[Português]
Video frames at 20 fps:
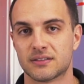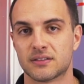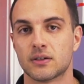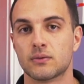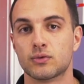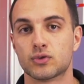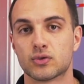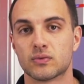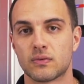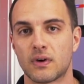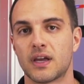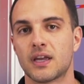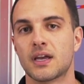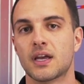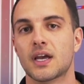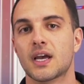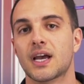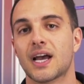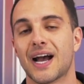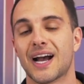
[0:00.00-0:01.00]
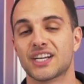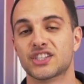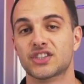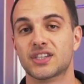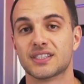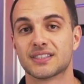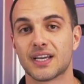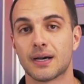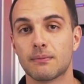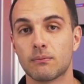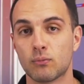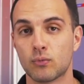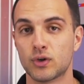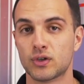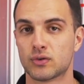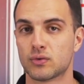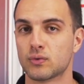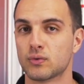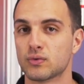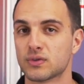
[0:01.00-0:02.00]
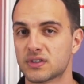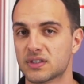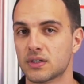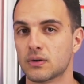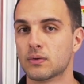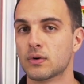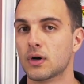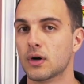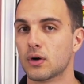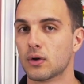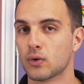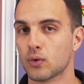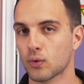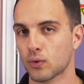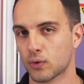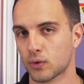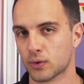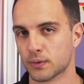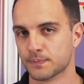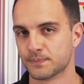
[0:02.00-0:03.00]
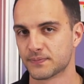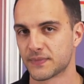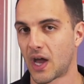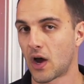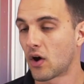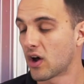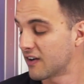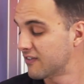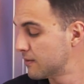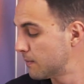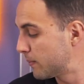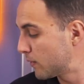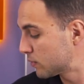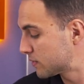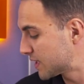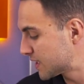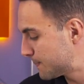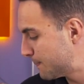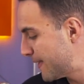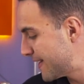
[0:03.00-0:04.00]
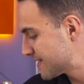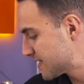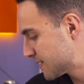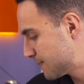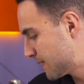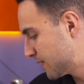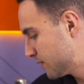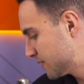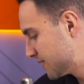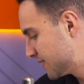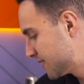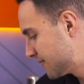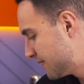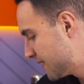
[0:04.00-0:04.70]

Então isso vai agilizar muito o seu lucro. Agora vamos para outras peças para vocês